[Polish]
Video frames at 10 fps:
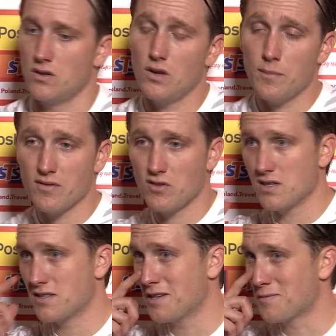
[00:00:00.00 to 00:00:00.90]
No na pewno
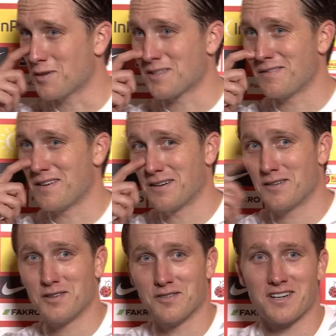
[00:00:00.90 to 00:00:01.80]
jest, jest postęp, nie?
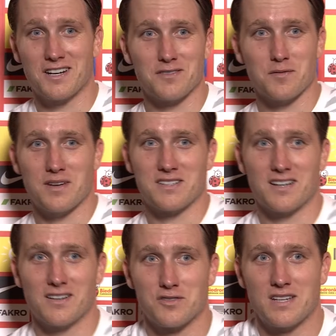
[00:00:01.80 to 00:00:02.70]
No, wygraliśmy mecz,
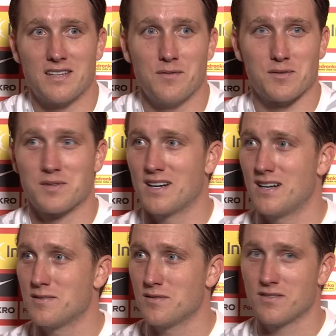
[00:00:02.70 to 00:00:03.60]
tak? Ostatni mecz
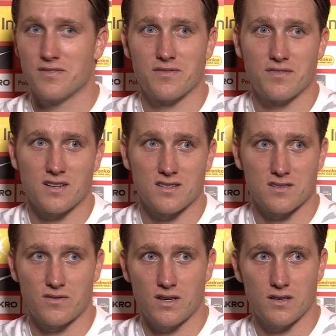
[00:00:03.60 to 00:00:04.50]
przegraliśmy w
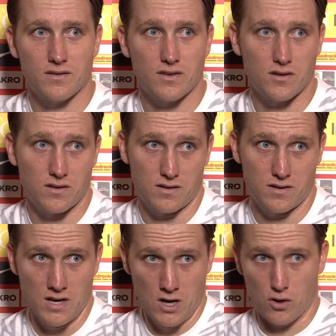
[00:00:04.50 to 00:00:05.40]
katastrofalnych
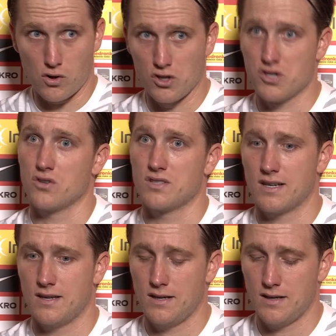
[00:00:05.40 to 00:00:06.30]

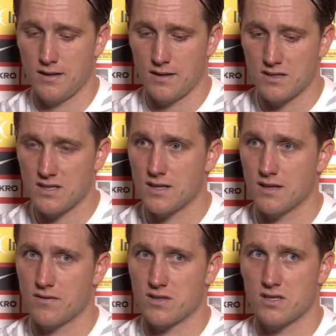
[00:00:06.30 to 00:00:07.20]
okolicznościach i
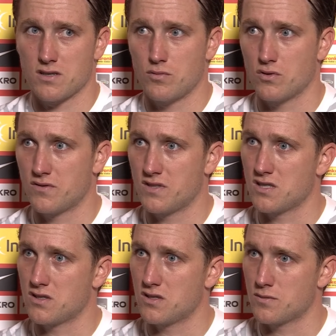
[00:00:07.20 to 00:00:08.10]
dzisiaj najważniejsze było
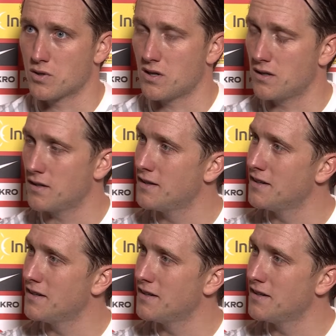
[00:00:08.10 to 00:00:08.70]
zwyciężyć to spotkanie.